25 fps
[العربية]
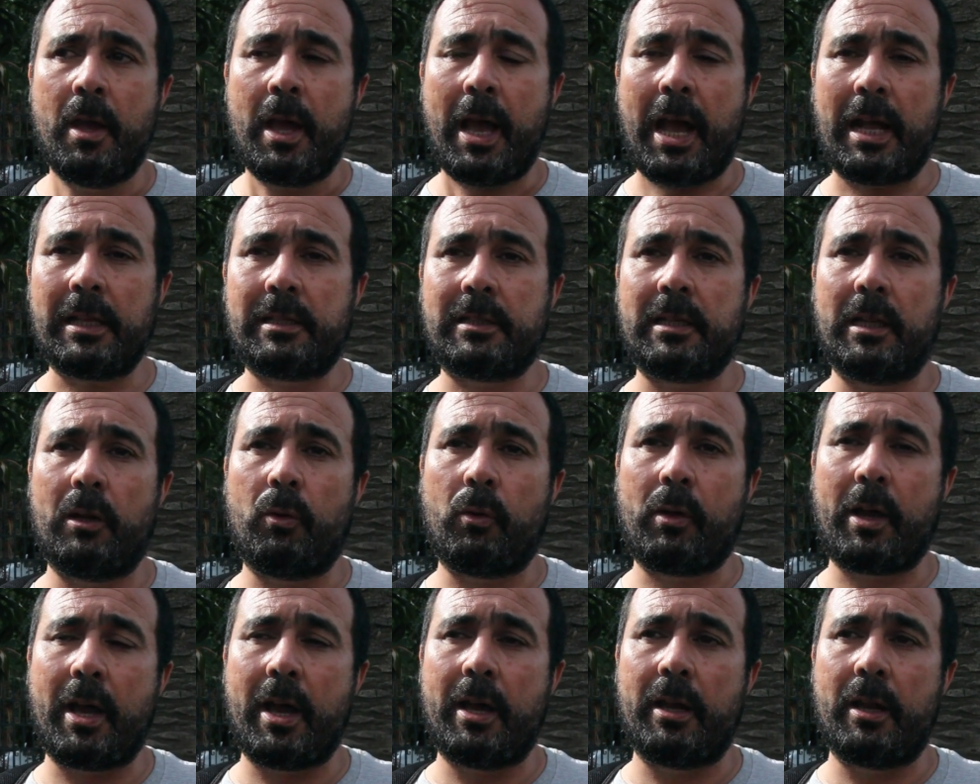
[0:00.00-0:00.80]
حتى
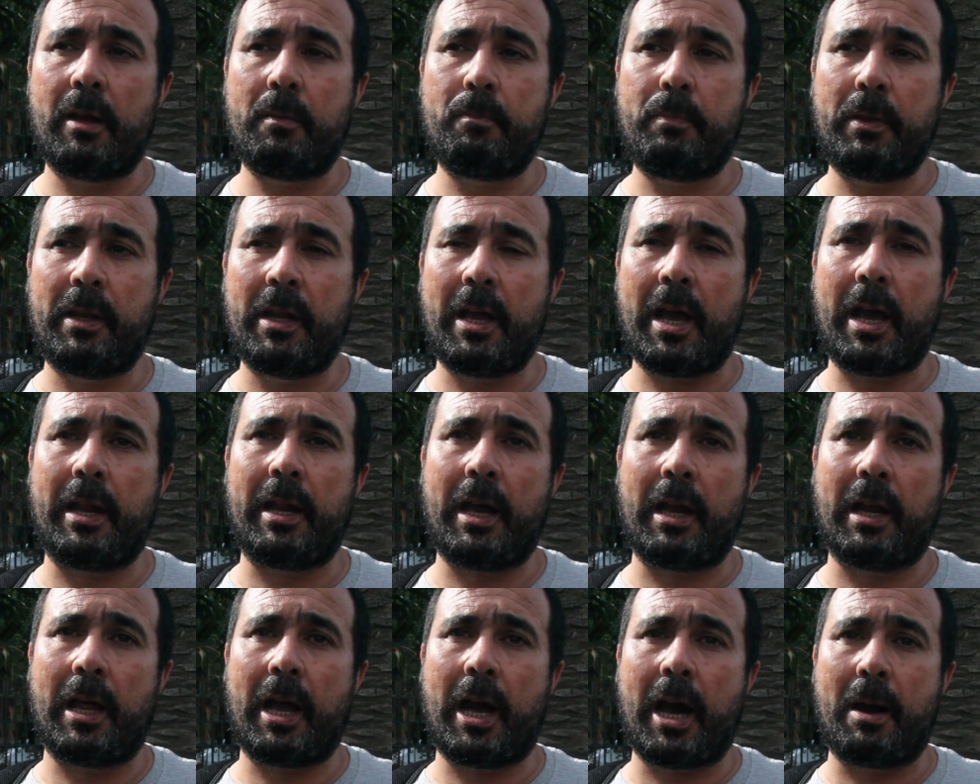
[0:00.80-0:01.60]
لو كان
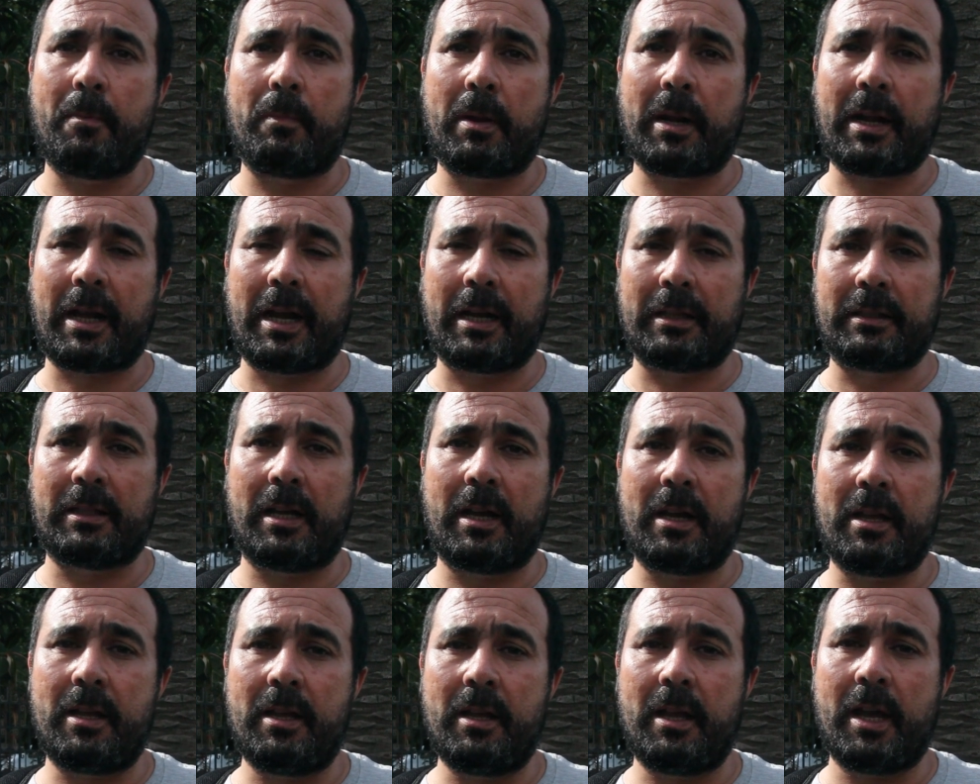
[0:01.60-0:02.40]
بناء على أمر
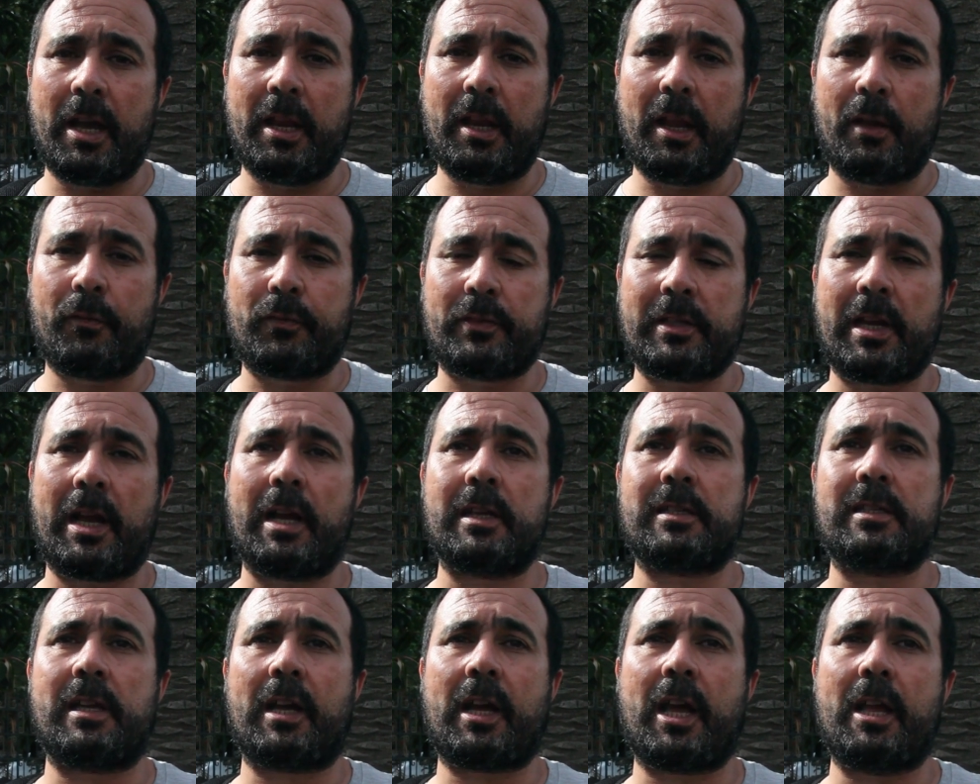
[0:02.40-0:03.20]
قضائي أن
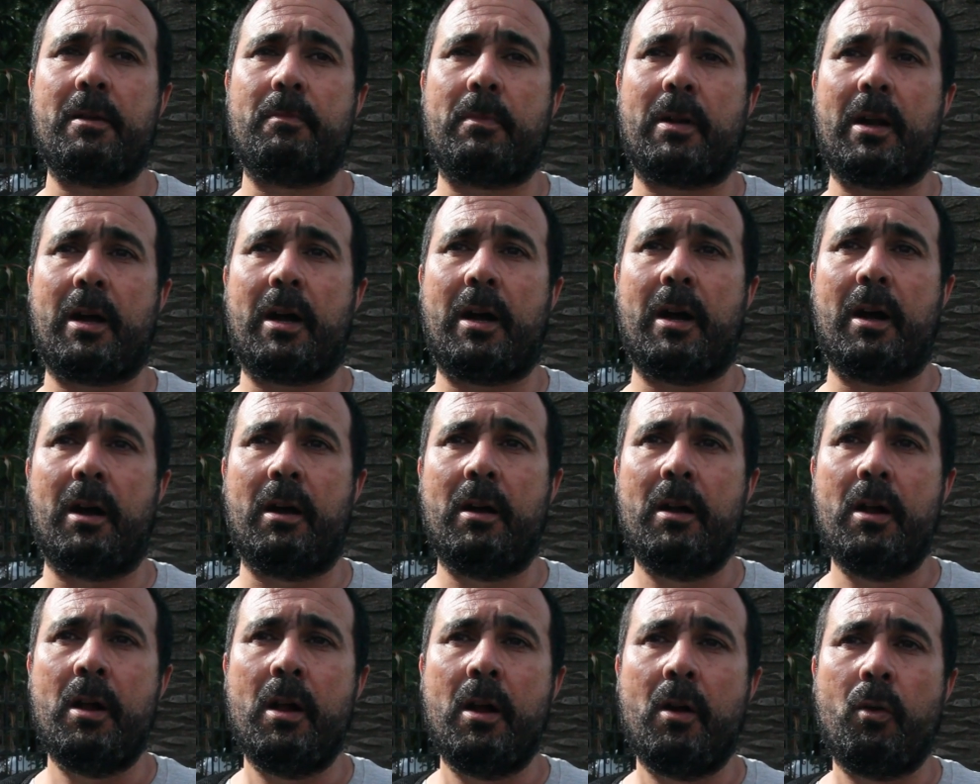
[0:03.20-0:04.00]
يفتح ساقي
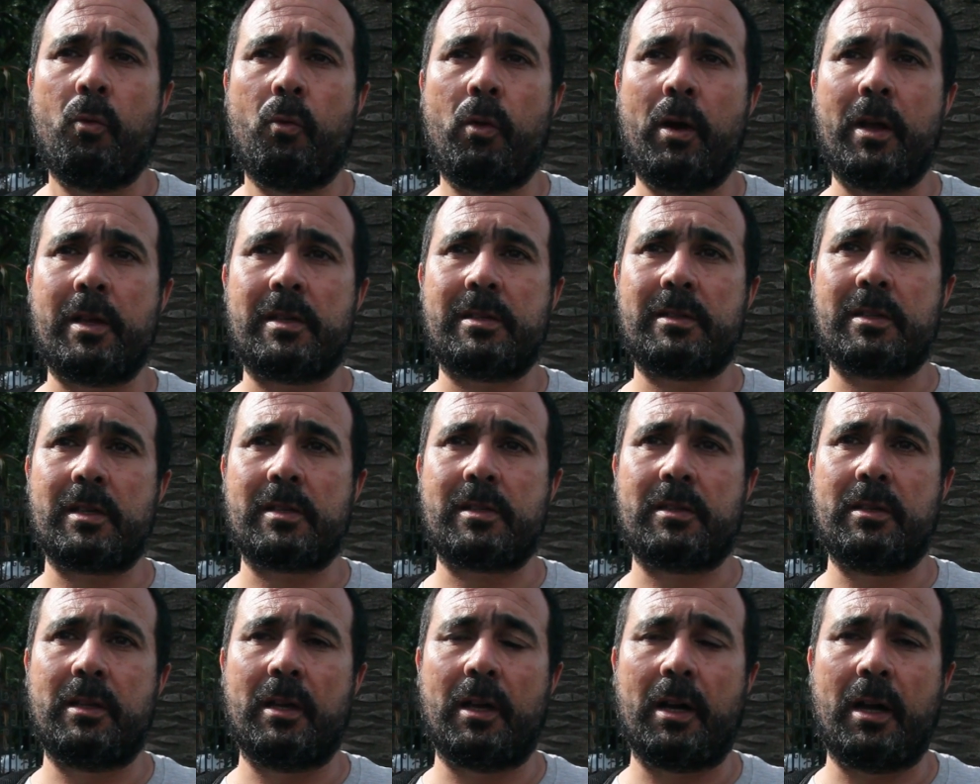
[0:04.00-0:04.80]
امرأة
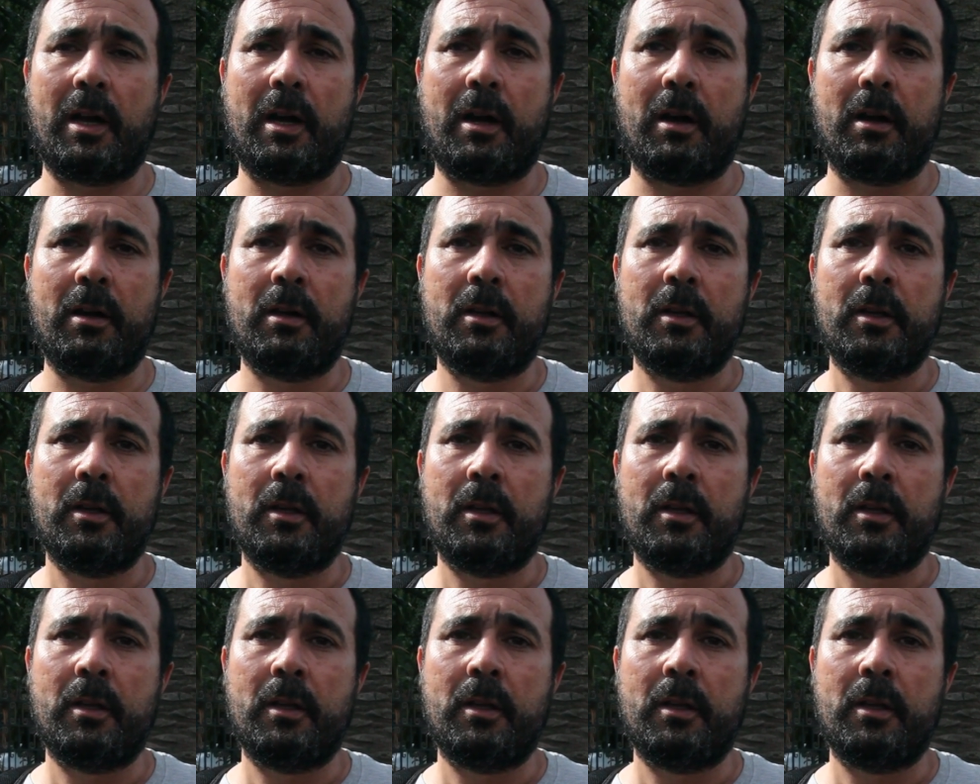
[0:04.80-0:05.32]
ويستصدر